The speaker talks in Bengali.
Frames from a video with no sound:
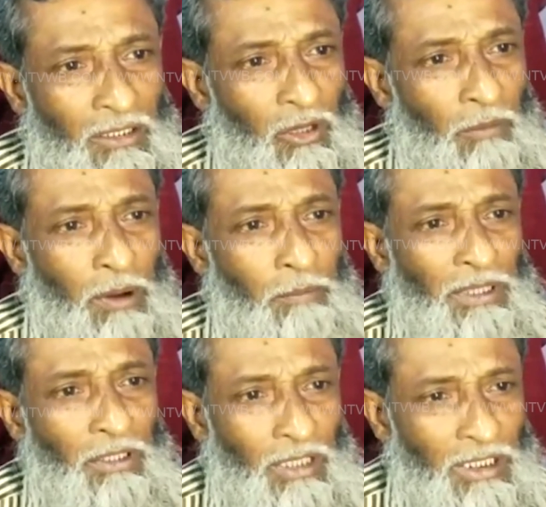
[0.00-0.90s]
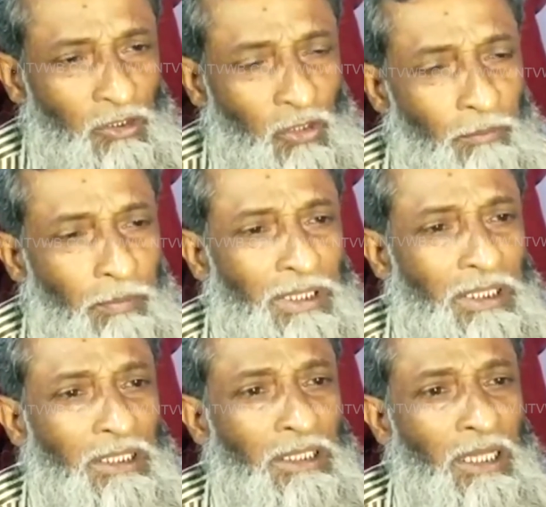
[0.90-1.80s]
সব কোম্পানি না কিছু
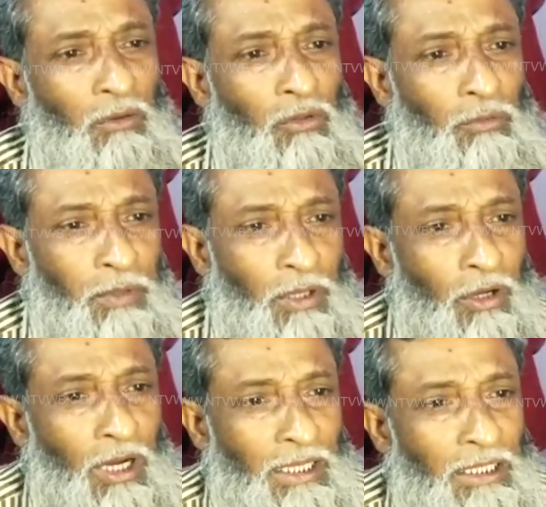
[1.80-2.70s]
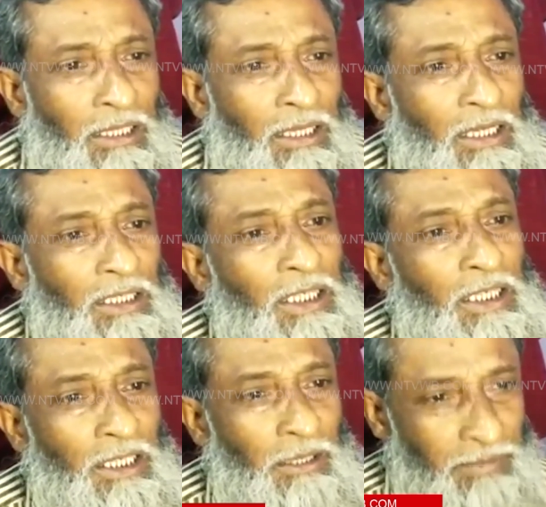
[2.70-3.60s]
কোম্পানিদের অনুপ্রেরণায়
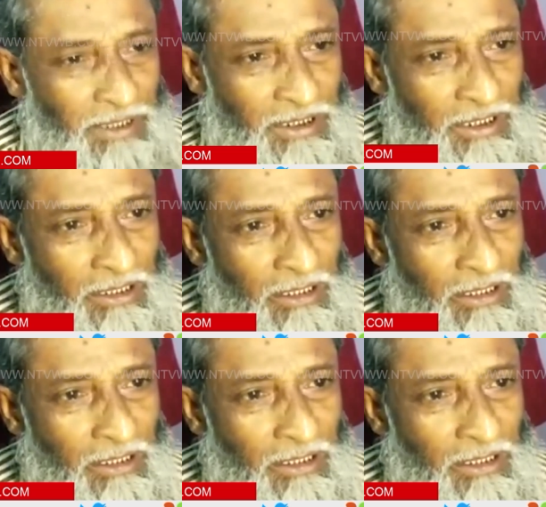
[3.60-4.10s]
টিকিটটা পেয়েছেন